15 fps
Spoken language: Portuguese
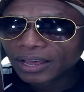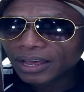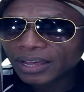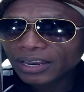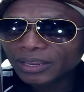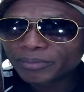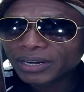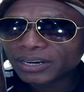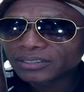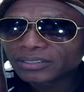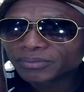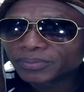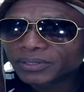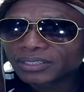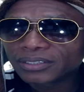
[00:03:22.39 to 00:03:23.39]
A Halle Berry
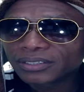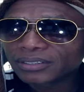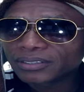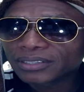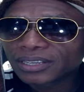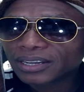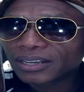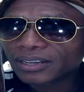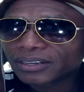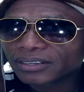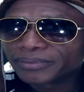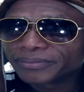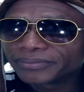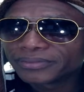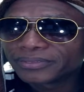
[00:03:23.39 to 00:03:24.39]
pode estar,
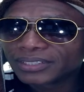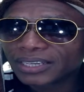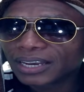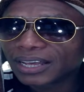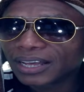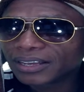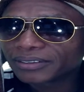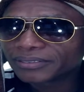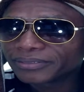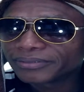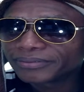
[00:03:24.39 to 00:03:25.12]
tá, sei lá,